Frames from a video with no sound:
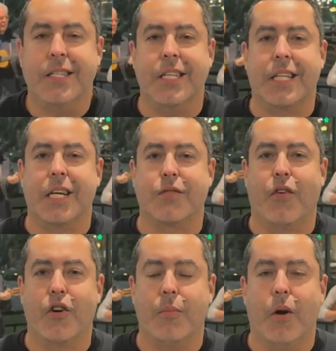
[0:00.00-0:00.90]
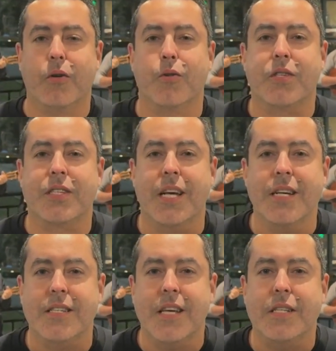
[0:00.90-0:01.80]
se transformou no
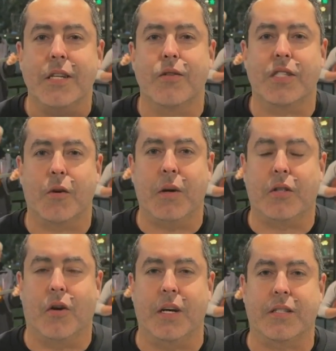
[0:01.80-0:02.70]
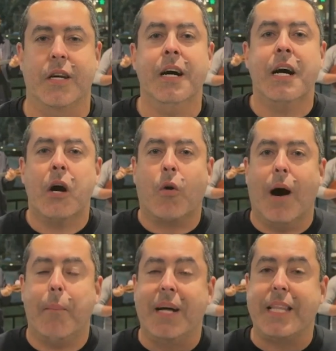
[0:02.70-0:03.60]
Sunset dos Cinquentões,
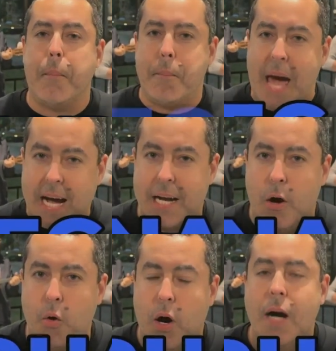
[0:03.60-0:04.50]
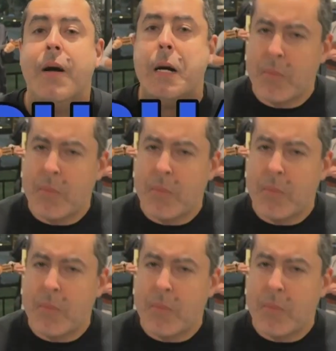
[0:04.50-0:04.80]
com a banda Pega na Rua,